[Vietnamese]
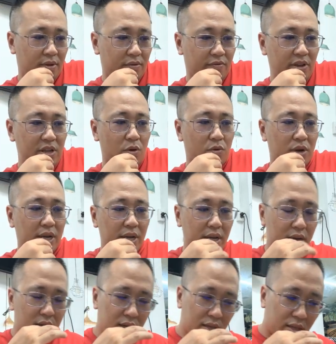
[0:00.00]
ví dụ cái
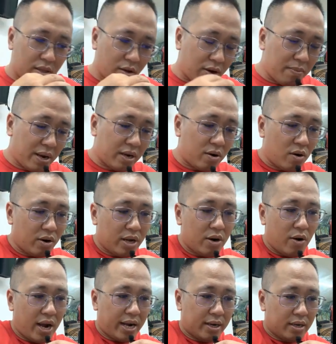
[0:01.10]
ờ, cho các bạn coi cái
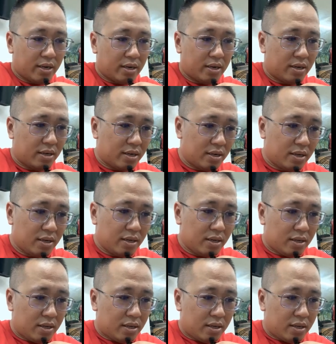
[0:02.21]
đoạn ờ,
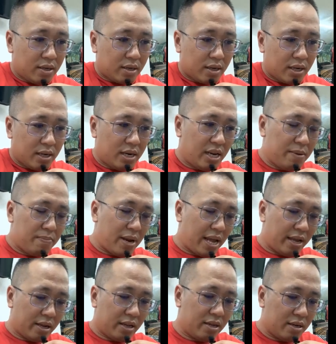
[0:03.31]
cái clip này
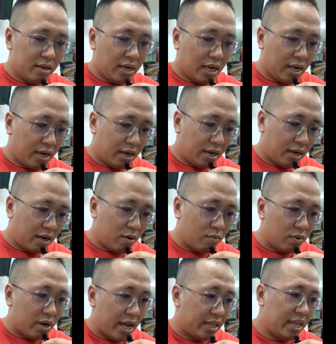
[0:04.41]
hình như là không
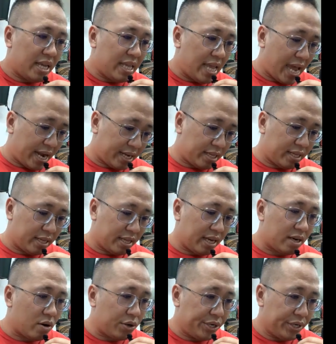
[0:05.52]
có để tiếng nhạc thì chắc
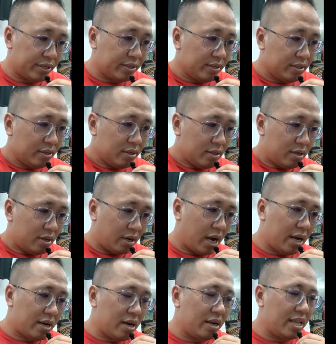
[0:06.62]
coi được còn
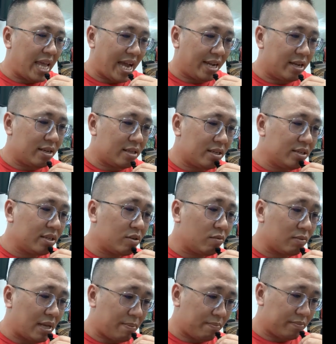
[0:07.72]
hết đứng nhảy trước
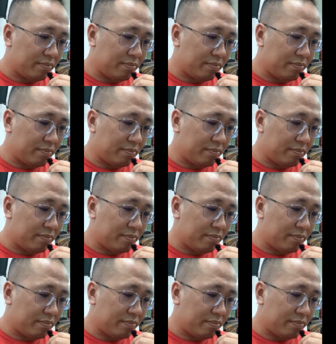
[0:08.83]
trung tâm